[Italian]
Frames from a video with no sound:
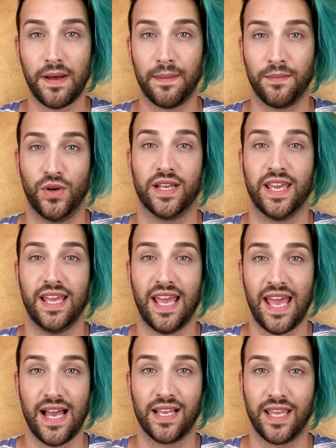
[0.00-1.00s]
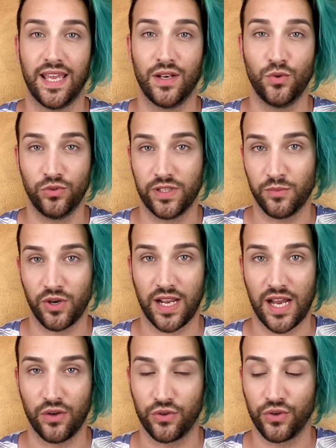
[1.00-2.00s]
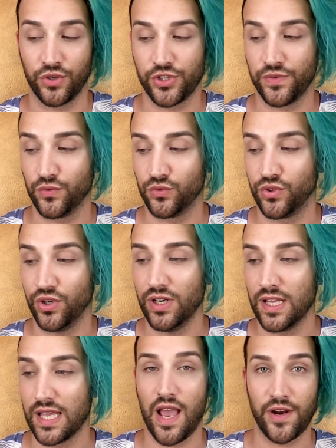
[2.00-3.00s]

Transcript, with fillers: bambola che è anche l'ultimo regalo che ho ricevuto